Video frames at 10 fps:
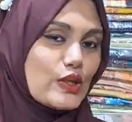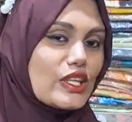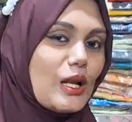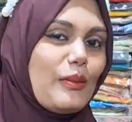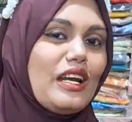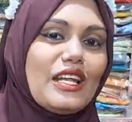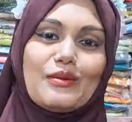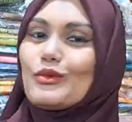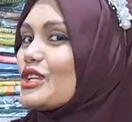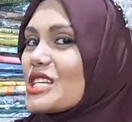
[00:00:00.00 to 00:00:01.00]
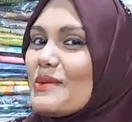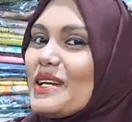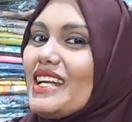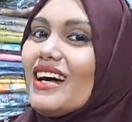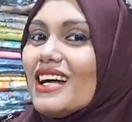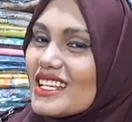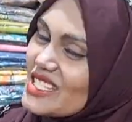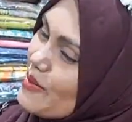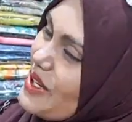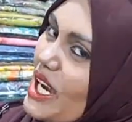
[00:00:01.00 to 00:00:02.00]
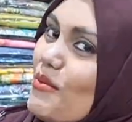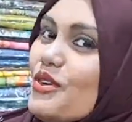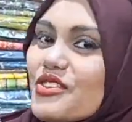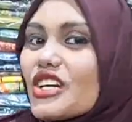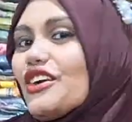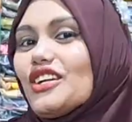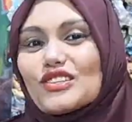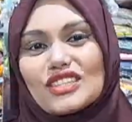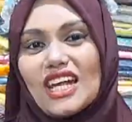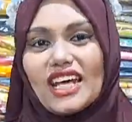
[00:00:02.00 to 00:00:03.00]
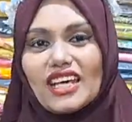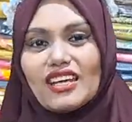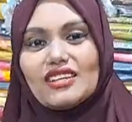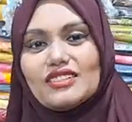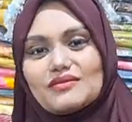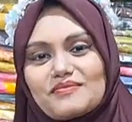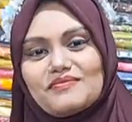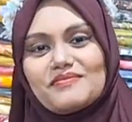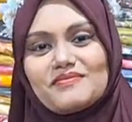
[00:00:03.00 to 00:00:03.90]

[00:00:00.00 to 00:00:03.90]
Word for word: ষোলোতলা বিল্ডিং ভুলে যাবেন না জেবি ডায়মন্ড টাওয়ারের দোতলায় একদম স্ক্রিনে